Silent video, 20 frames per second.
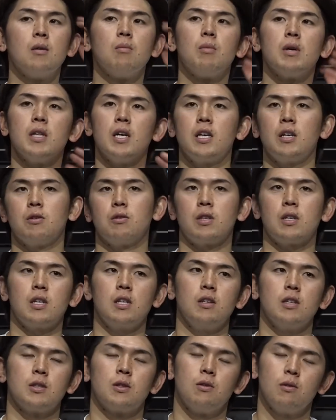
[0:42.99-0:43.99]
まあ、内容的
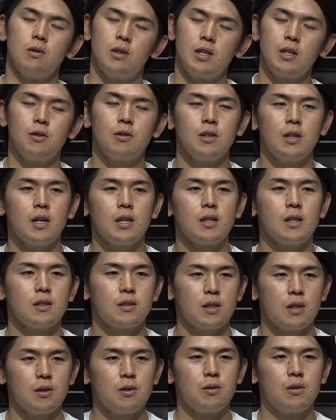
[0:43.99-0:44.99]
にはそんなに良くなかったで
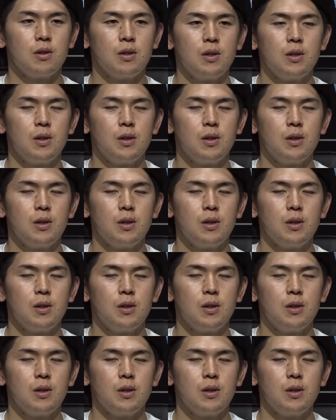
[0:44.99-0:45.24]
すけど、